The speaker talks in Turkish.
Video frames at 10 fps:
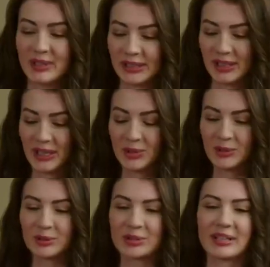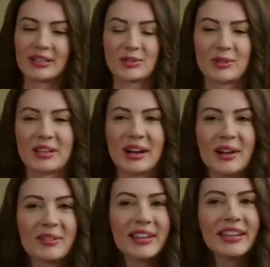Vallahi iyi olur ha şöyle
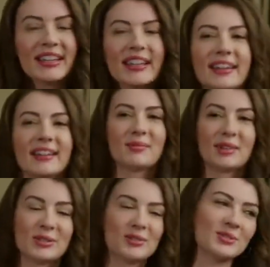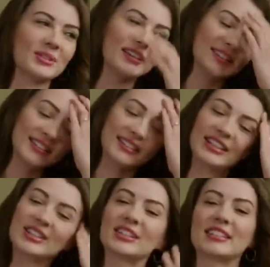kahve. Yemeğin üstüne
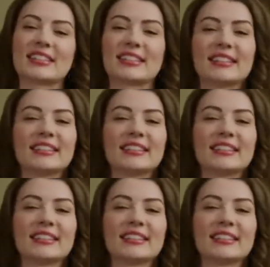içeriz.